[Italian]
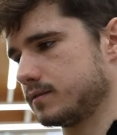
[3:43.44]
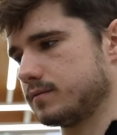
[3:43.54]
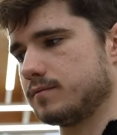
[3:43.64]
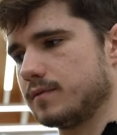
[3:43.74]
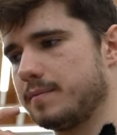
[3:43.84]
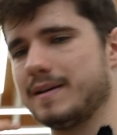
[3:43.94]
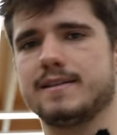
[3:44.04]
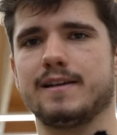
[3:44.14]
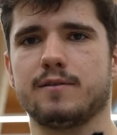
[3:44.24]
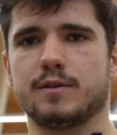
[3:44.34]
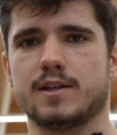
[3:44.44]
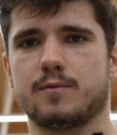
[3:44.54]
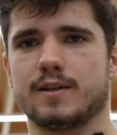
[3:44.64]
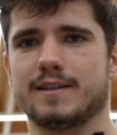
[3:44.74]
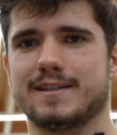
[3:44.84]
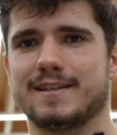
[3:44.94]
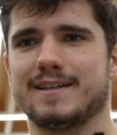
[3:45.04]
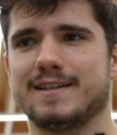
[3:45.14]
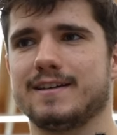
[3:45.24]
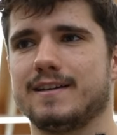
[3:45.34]
i pezzi di lingua diciamo che
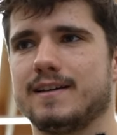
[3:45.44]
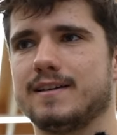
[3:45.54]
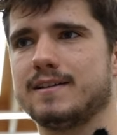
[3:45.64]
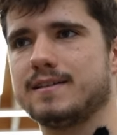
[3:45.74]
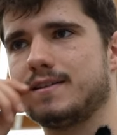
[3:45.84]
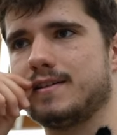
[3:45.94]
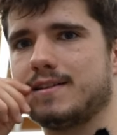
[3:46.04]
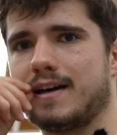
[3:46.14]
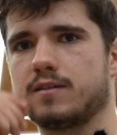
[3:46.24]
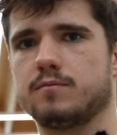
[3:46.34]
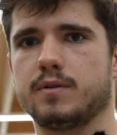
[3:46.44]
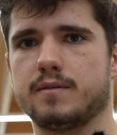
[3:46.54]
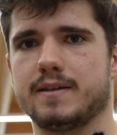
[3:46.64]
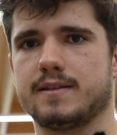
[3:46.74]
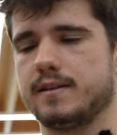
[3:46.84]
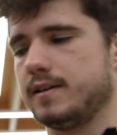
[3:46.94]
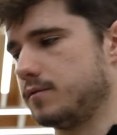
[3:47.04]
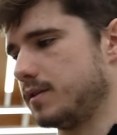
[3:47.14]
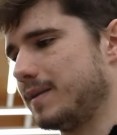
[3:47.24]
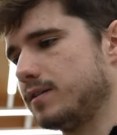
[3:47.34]
si, si staccano un po' di pezzi di
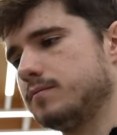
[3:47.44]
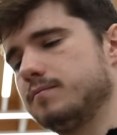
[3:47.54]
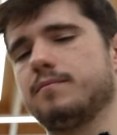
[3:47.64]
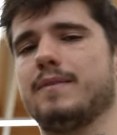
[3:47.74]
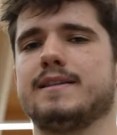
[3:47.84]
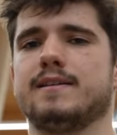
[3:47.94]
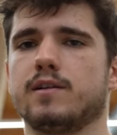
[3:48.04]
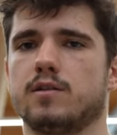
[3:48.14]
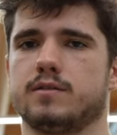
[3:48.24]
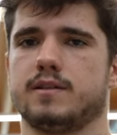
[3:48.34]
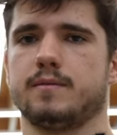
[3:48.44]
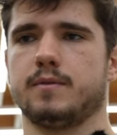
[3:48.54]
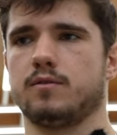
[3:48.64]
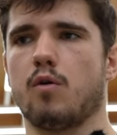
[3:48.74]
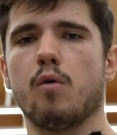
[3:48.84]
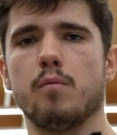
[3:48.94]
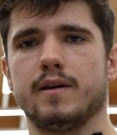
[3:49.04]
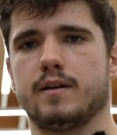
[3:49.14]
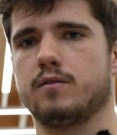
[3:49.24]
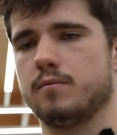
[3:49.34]
lingua, ma non pezzi grossi, capito?
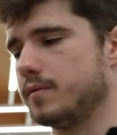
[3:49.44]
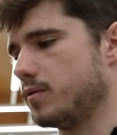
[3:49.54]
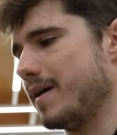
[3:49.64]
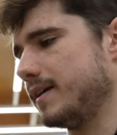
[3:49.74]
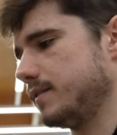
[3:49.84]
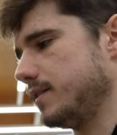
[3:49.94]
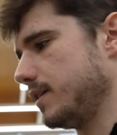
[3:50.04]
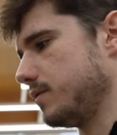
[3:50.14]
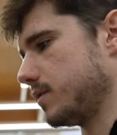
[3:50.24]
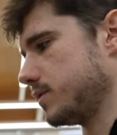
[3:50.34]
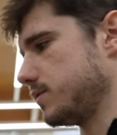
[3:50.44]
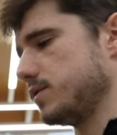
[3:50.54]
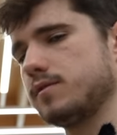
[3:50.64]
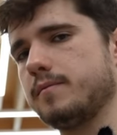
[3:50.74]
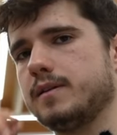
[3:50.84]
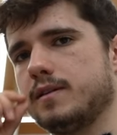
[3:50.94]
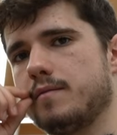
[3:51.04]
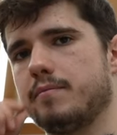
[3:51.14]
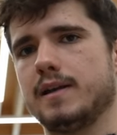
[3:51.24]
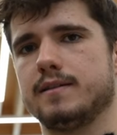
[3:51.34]
Cubi, cub, cubetti di lingua, cose così, solamente
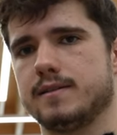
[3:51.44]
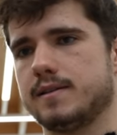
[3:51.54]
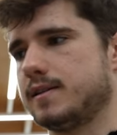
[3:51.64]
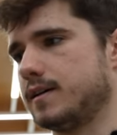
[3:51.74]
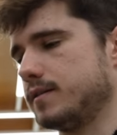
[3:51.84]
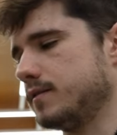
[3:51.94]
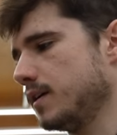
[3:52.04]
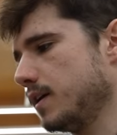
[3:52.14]
dei peletti si staccano